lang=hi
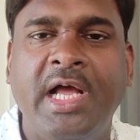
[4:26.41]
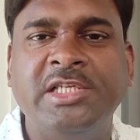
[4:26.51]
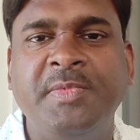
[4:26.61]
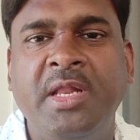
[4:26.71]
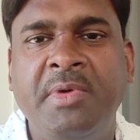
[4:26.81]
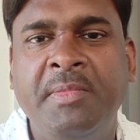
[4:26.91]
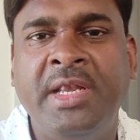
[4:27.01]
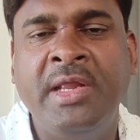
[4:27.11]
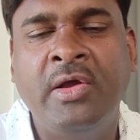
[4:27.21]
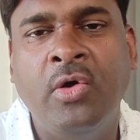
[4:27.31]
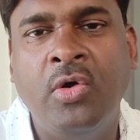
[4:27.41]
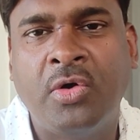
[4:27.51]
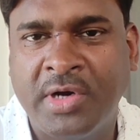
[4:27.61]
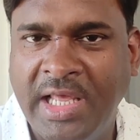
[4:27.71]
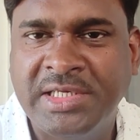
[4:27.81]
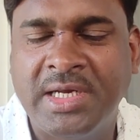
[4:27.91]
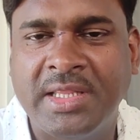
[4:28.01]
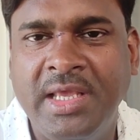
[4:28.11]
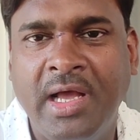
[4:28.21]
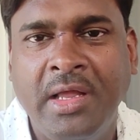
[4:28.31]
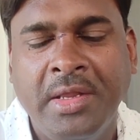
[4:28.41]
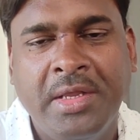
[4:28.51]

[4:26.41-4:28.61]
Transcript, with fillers: अजमेर में मीटिंग को ऑर्गेनाइज कर दिया